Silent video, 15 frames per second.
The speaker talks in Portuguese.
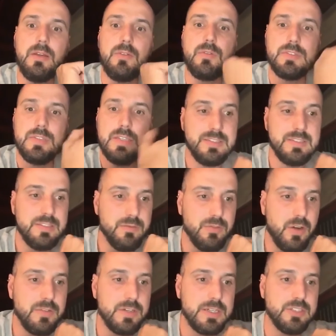Você
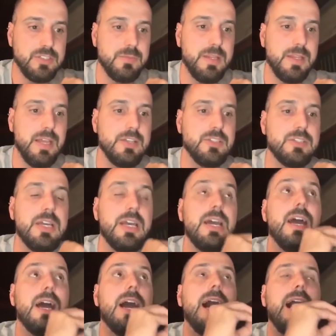desenvolve a credibilidade.
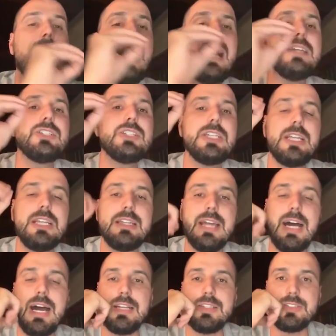
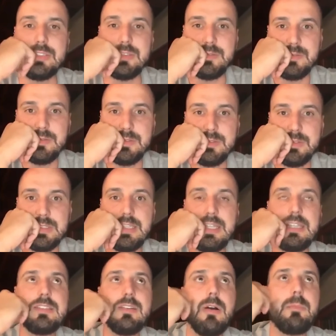Agilidade. Você
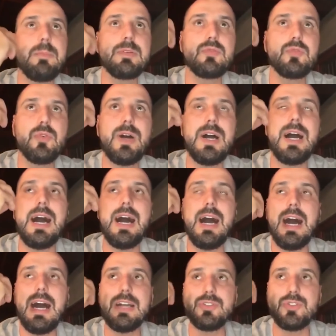tem que ser uma pessoa
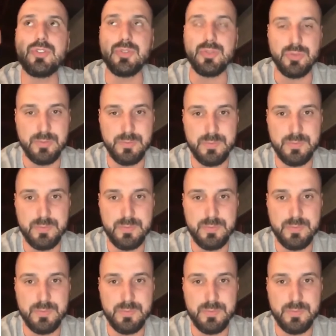ágil.